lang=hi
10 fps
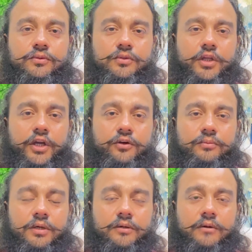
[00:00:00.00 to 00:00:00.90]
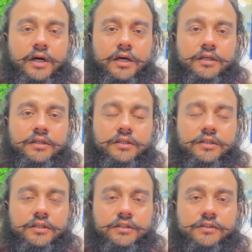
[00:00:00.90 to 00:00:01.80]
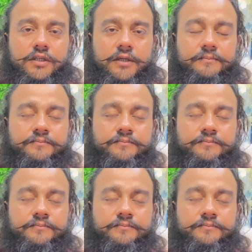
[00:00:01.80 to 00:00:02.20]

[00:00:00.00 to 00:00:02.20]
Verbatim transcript: गुरुदेव भगवान की जय